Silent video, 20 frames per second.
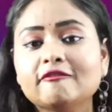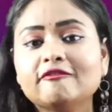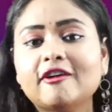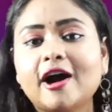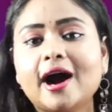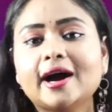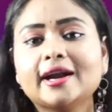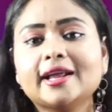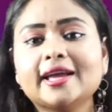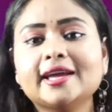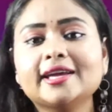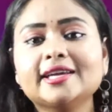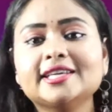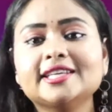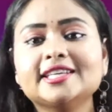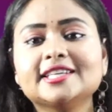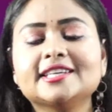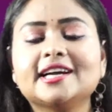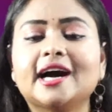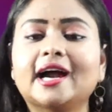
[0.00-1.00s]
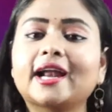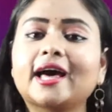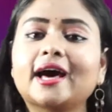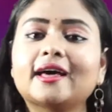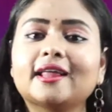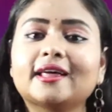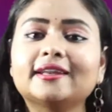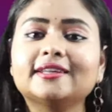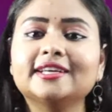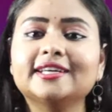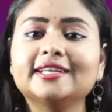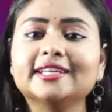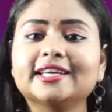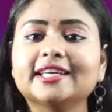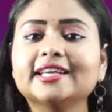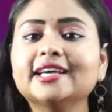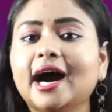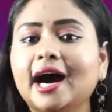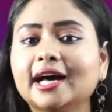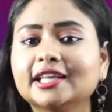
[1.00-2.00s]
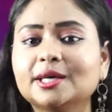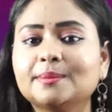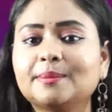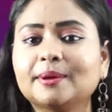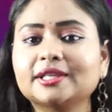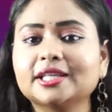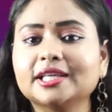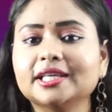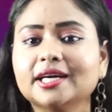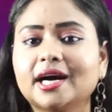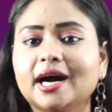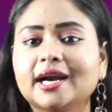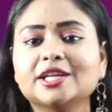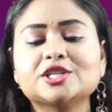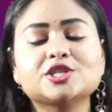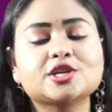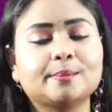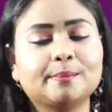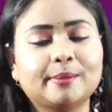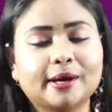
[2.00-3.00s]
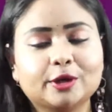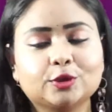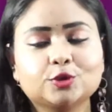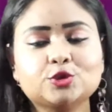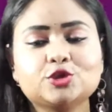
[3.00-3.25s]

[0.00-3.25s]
వారే ఈ గణ గణాలన్నిటికీ అధిపతి అని చెప్పాడు